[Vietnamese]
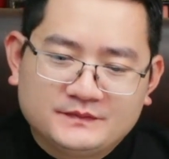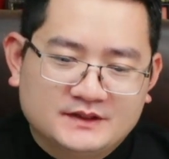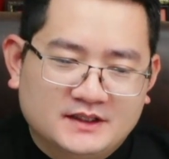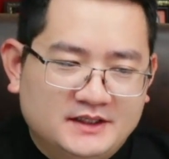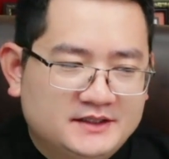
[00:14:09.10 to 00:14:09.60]

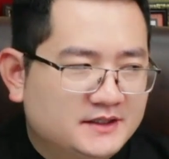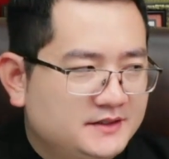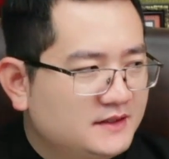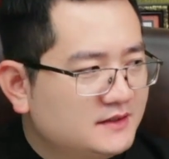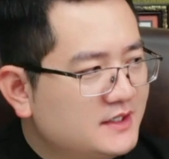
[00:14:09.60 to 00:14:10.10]
ở đây gần như
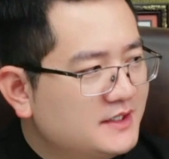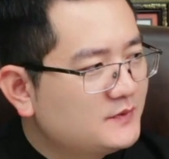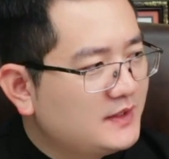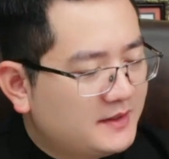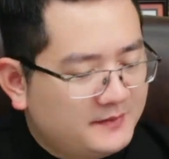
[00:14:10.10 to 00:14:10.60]
là người trong
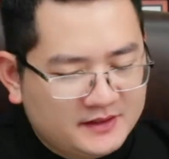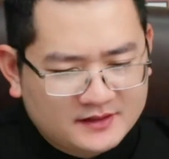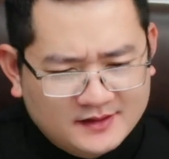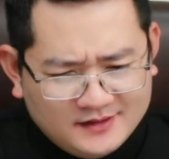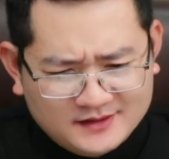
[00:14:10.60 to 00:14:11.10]
nhà mình ở
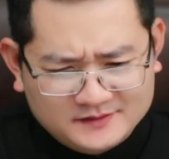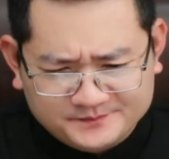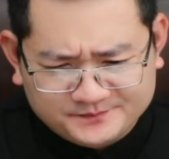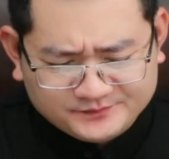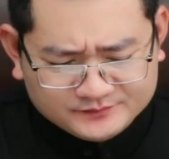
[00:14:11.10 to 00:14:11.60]
đây là
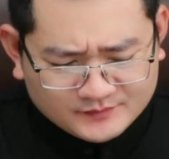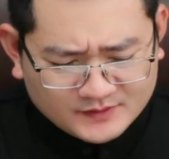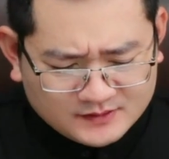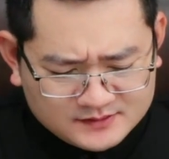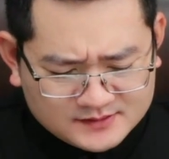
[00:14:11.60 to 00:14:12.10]

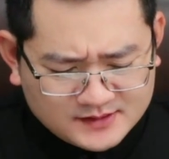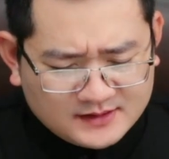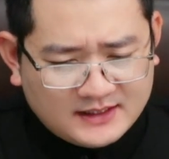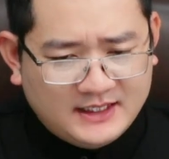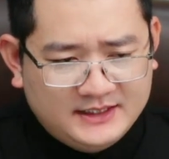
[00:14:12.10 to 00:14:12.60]
rất
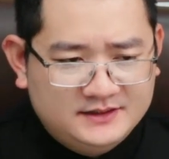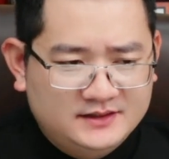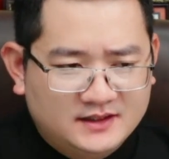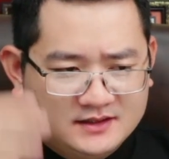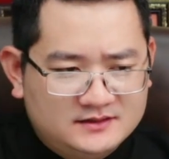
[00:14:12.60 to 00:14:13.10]
là hay gì
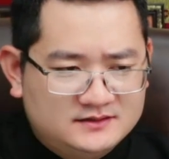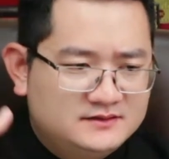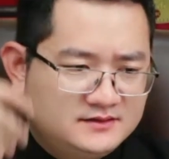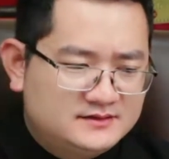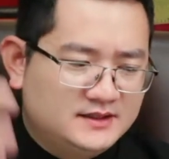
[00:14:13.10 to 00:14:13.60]
ạ
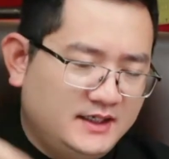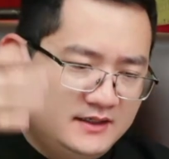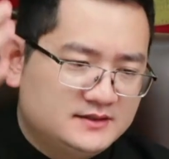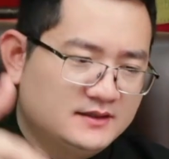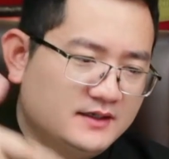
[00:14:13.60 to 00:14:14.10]
dễ
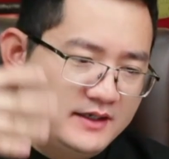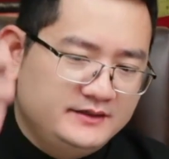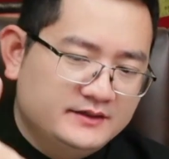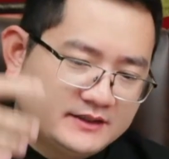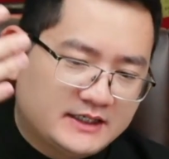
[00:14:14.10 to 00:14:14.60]
dẫn đến
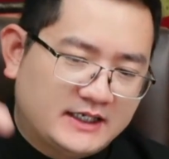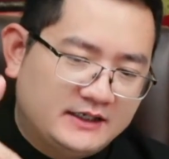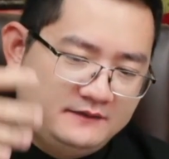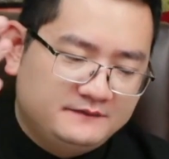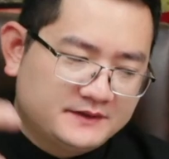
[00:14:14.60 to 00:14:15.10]
những cái
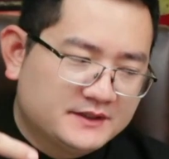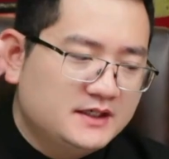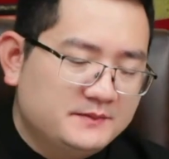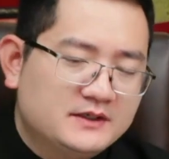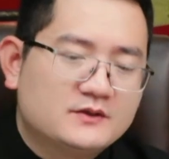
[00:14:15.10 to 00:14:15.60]
vấn
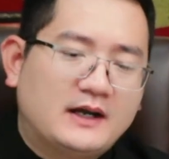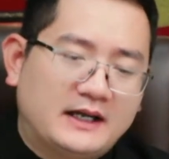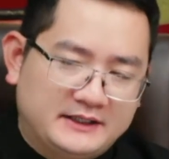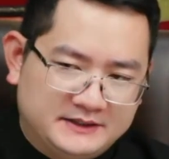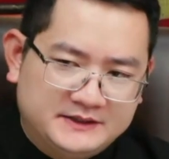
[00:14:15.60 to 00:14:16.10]
đề bên ngoài
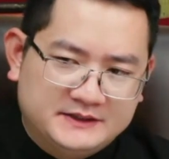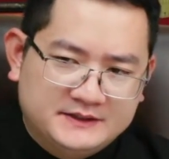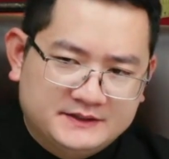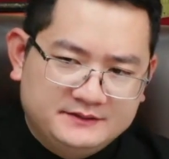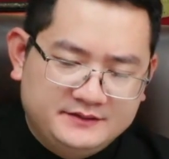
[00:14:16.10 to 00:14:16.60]

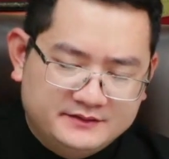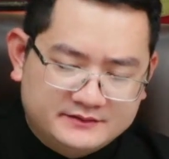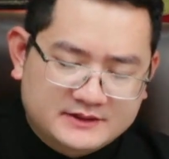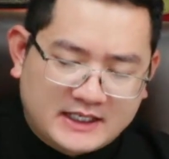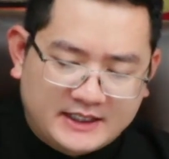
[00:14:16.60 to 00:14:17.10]
những
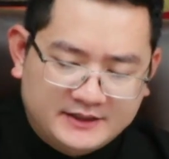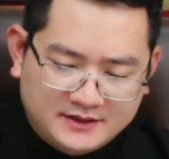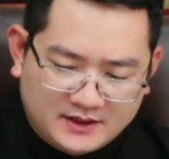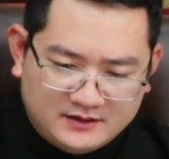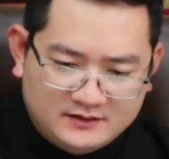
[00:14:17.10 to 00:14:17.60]
cái gì
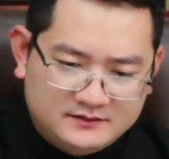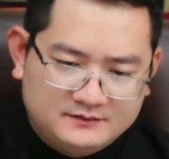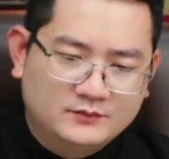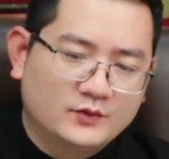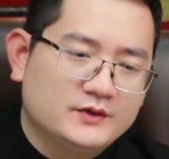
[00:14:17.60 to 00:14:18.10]
ạ
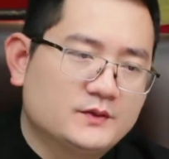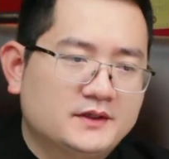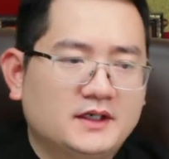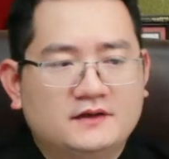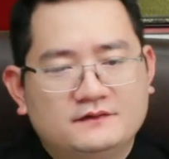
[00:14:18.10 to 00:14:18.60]
mối quan
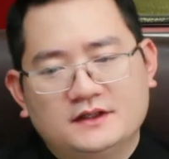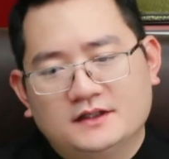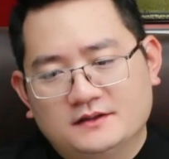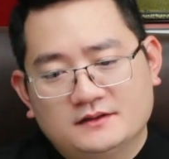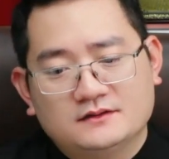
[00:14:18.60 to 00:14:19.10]
hệ về
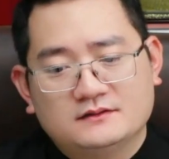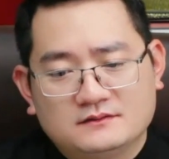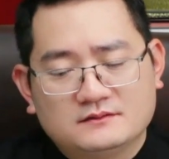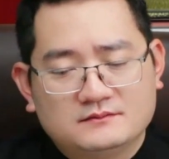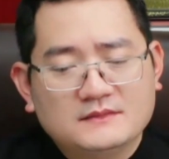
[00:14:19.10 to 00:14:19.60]

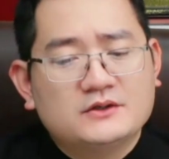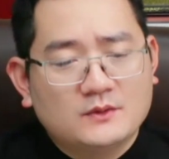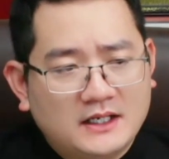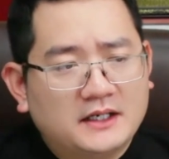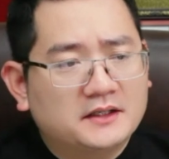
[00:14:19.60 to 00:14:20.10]
bên ngoài